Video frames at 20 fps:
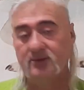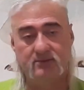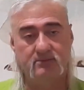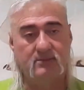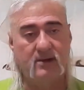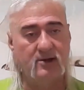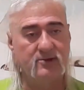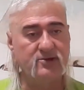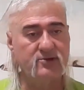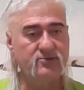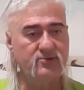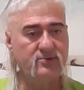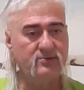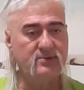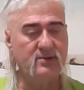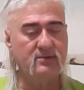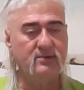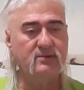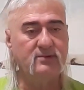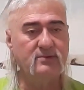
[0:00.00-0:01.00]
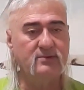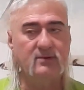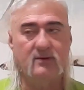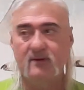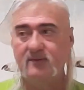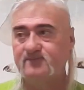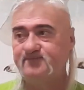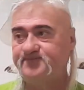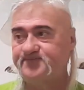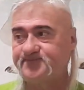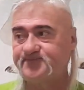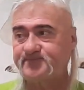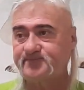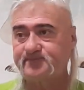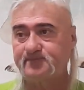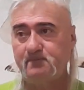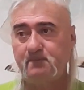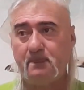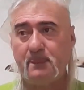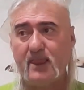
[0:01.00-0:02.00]
Bazen diyorum ya o,
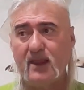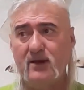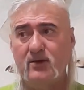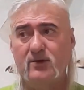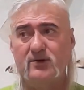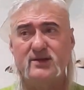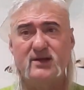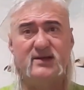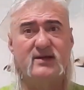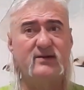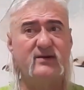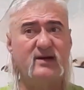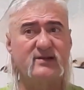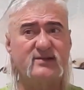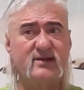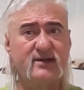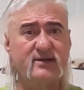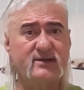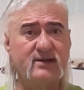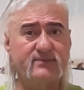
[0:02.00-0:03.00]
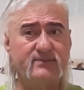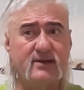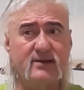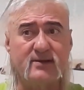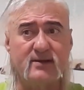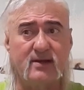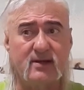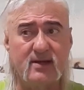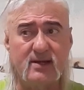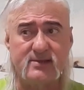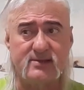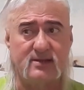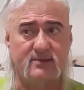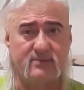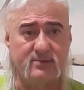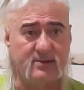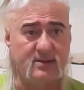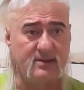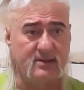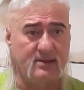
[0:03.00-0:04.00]
orada devasa kitaplar ki
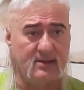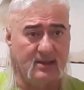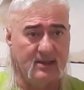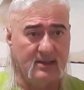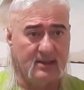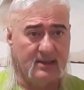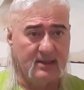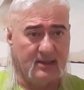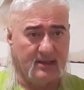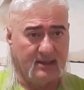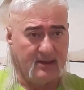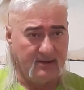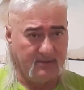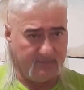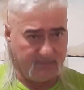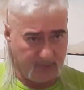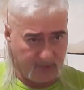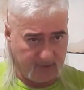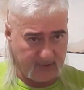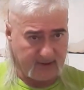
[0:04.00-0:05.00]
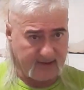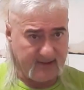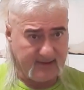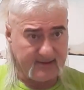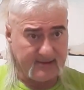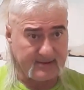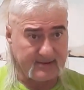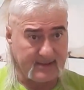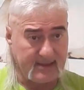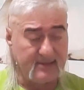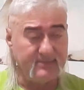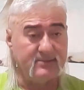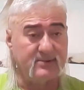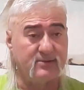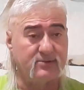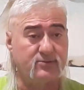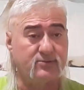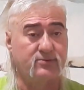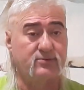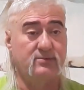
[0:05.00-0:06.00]
arkadaşlar bunları bunları dedim
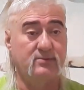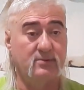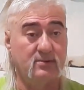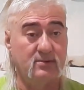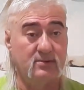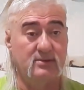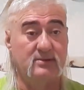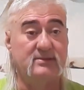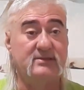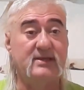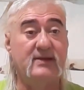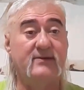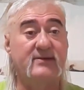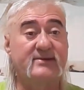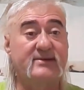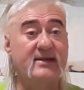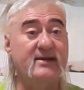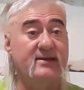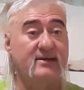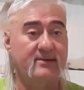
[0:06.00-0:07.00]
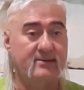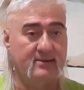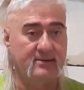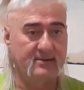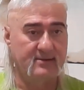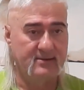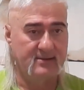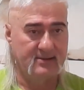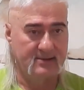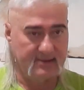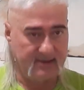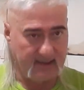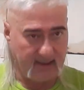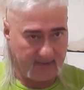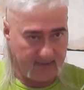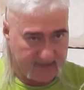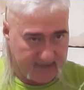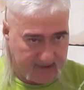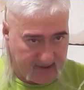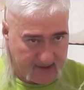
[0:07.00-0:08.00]
e, devletlerin
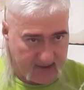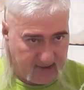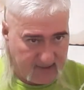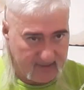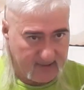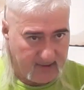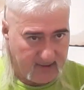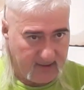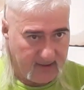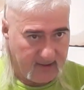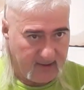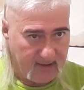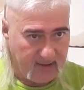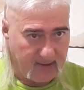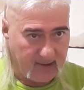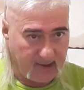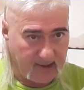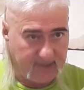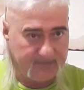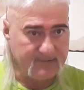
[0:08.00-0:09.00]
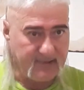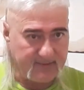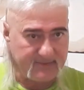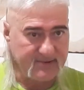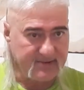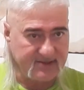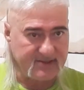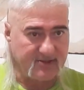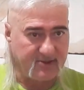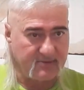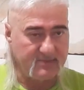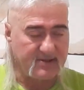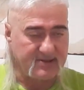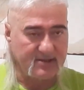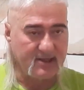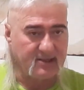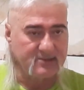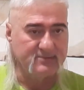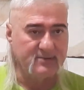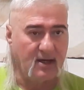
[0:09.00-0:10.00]
devletlerin alıp hepsini
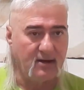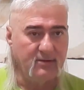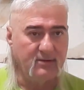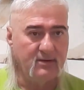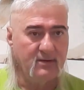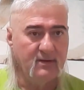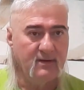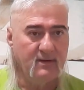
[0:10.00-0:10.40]
çevirmesi lazım ya.